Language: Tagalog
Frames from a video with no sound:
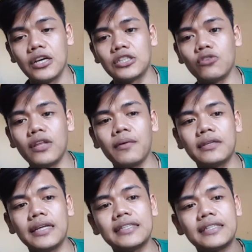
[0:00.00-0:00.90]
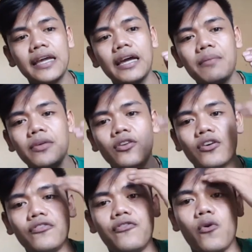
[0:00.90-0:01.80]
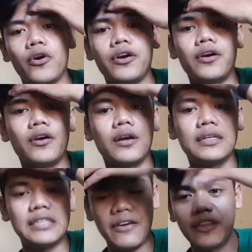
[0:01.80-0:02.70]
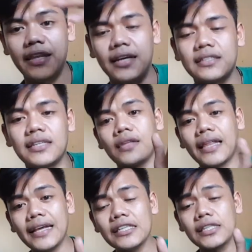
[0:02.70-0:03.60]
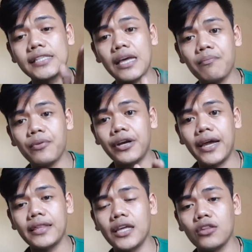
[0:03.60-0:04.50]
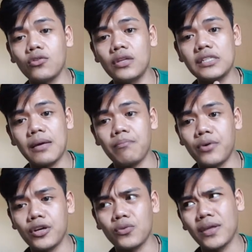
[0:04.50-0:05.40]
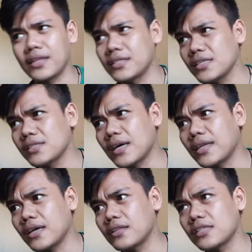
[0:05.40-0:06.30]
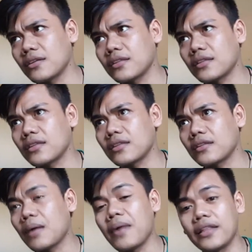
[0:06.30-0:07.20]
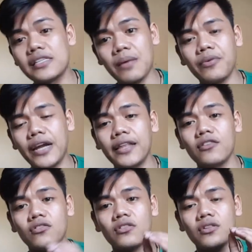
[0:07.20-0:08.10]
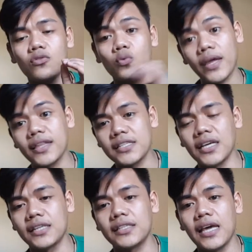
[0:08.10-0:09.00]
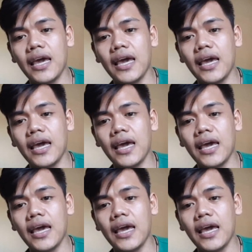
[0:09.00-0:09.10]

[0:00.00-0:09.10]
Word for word: So nag nagstay kami doon for 7 days. That is December 19 to December 26 ata. Tama, December 19 to, to 26.